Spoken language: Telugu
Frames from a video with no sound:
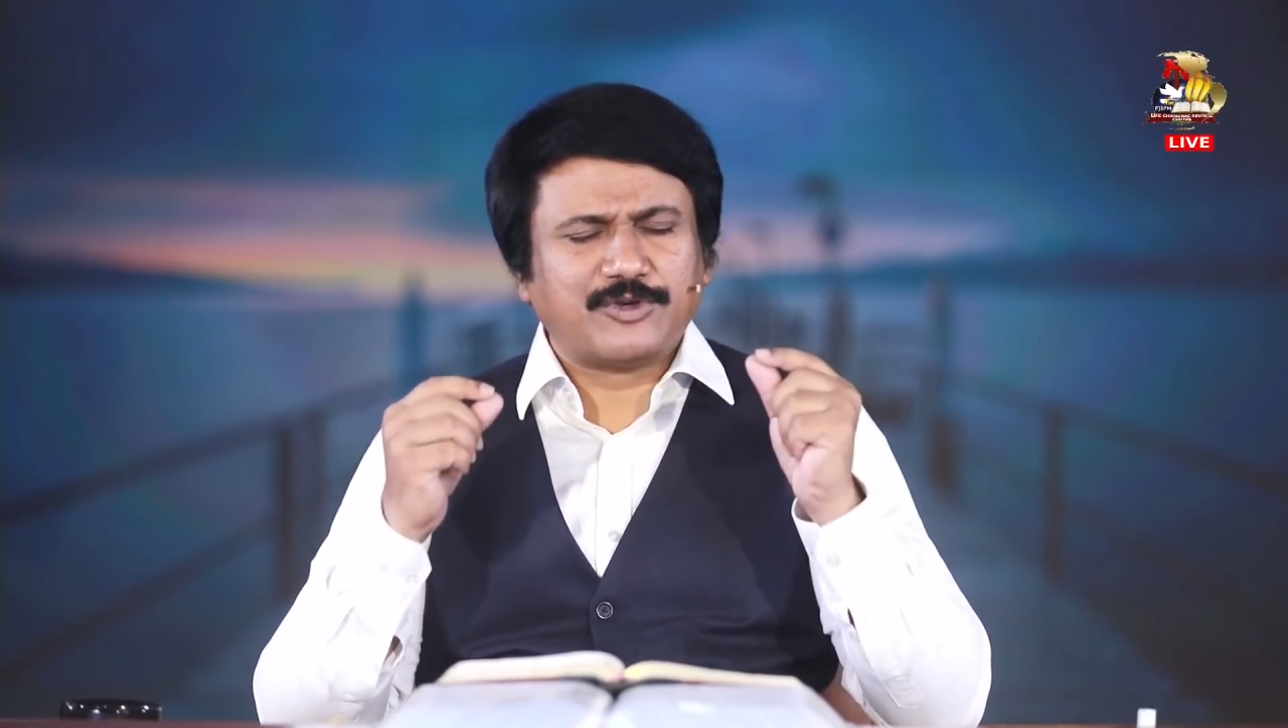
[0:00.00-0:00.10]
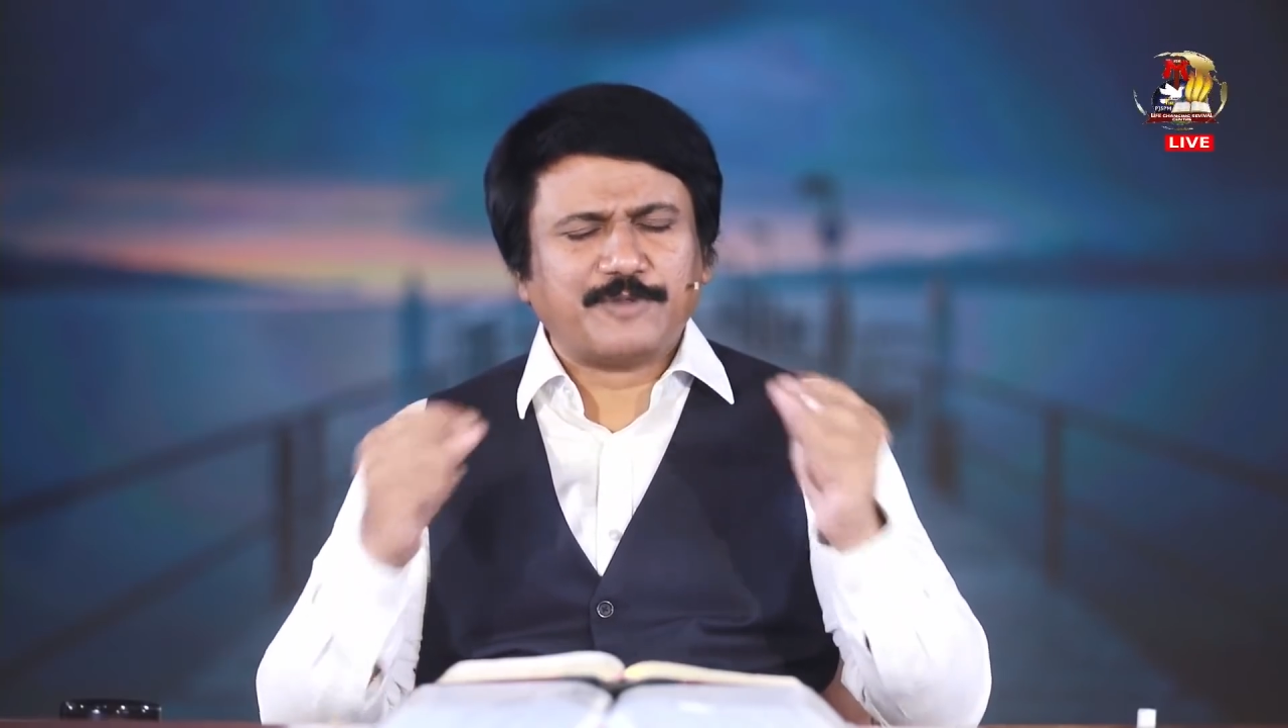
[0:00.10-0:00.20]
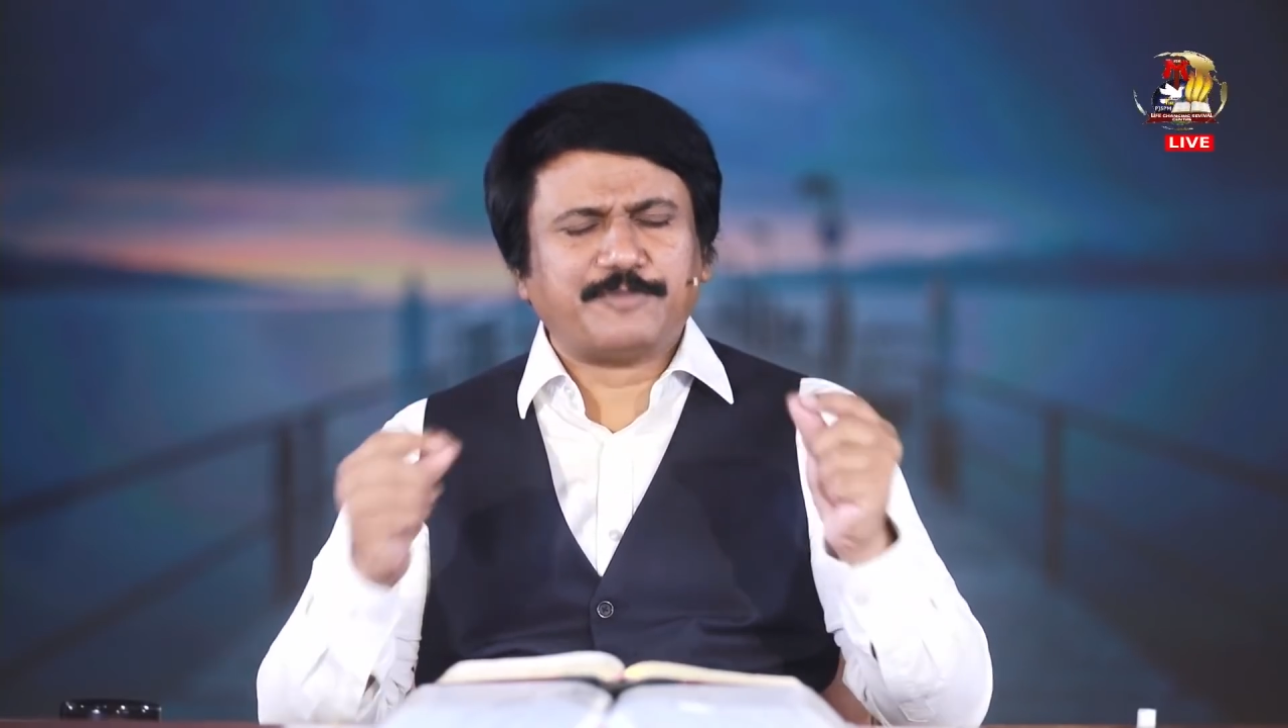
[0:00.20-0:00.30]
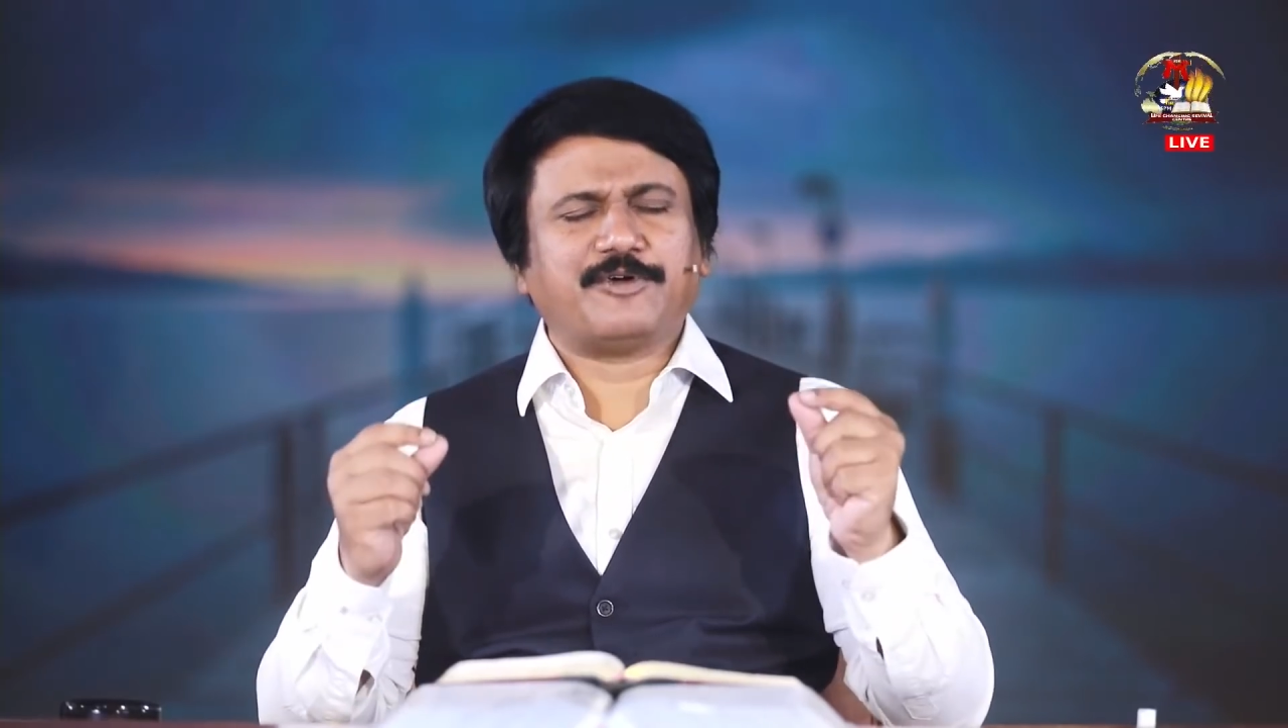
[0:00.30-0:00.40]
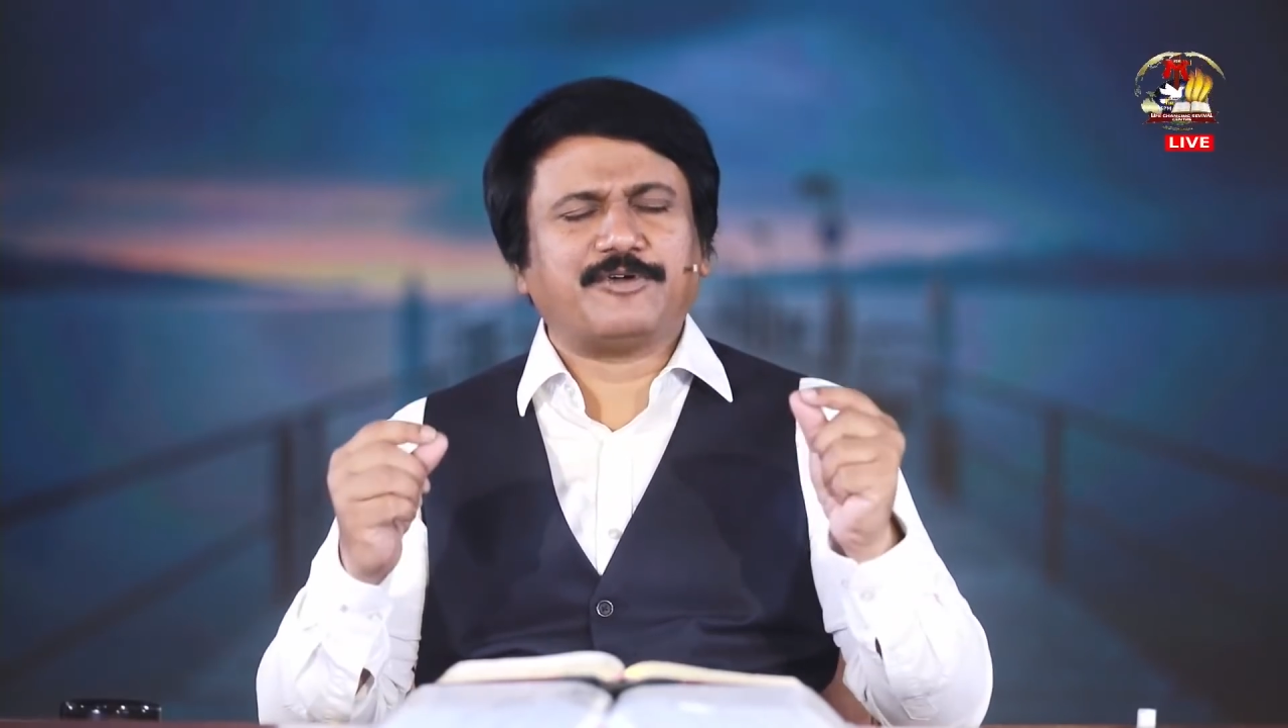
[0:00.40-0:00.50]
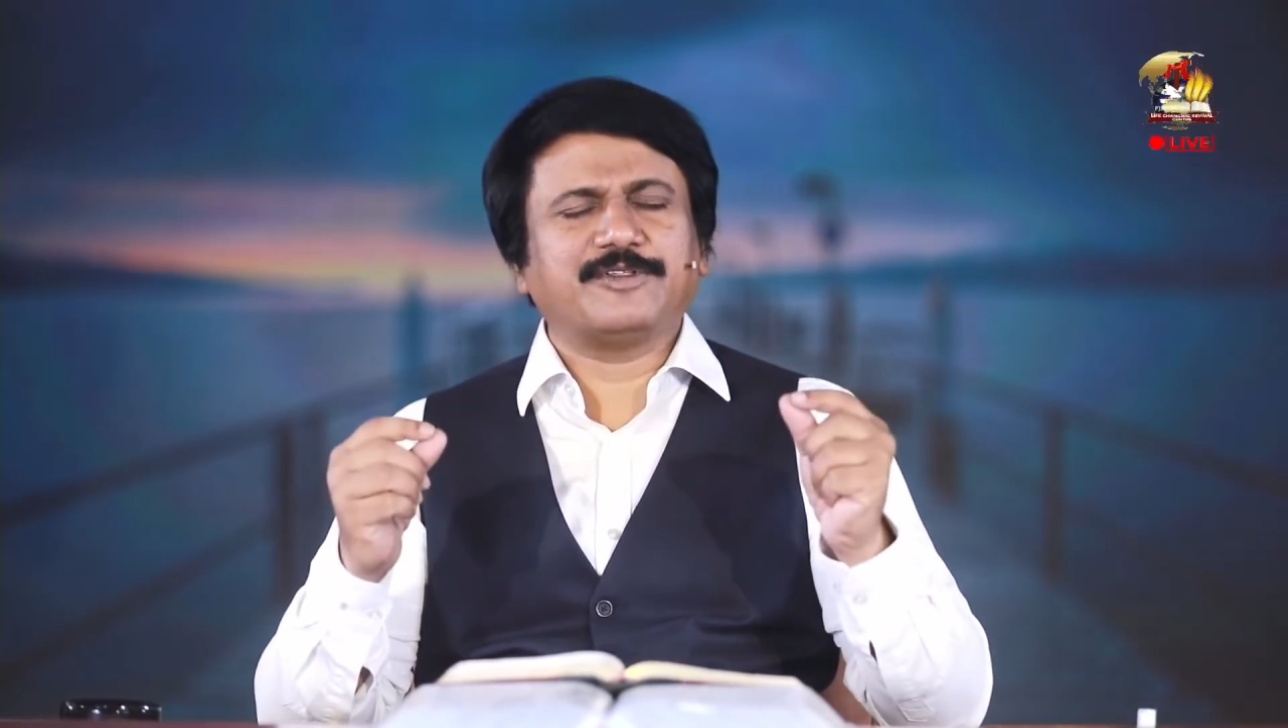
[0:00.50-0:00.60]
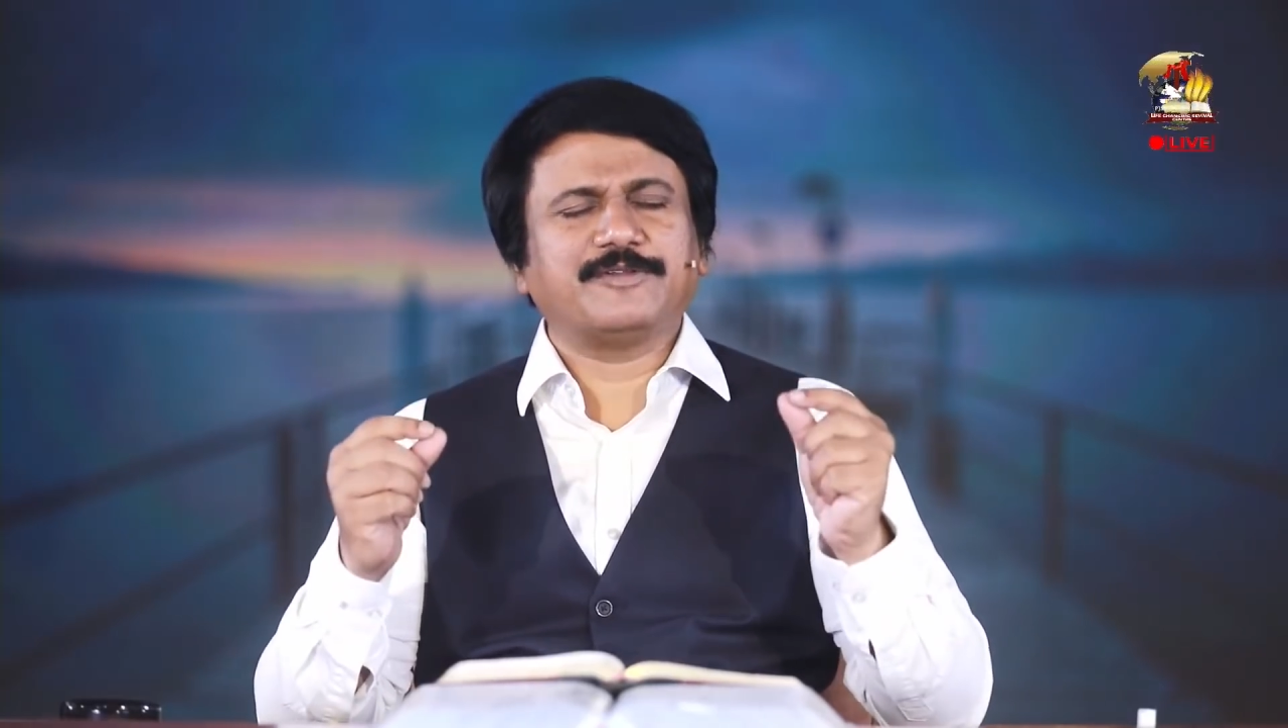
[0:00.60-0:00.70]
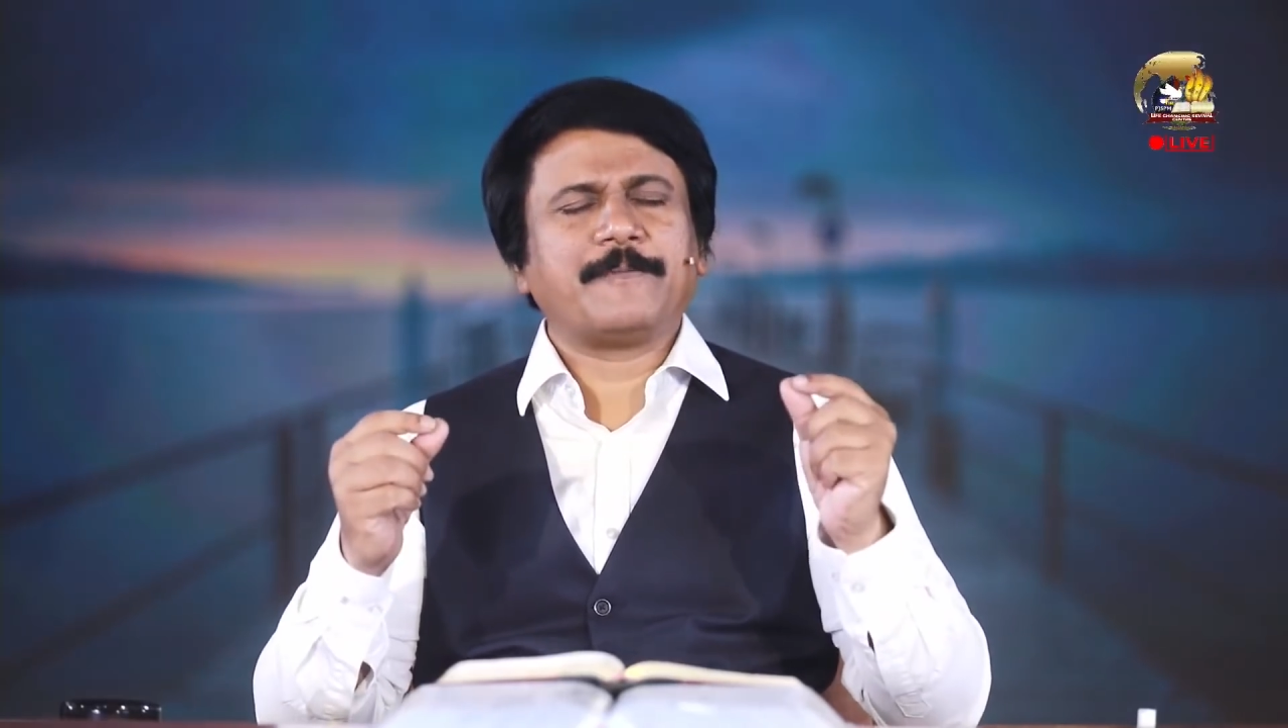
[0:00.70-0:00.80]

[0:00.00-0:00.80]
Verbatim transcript: కోల్పోకూడదు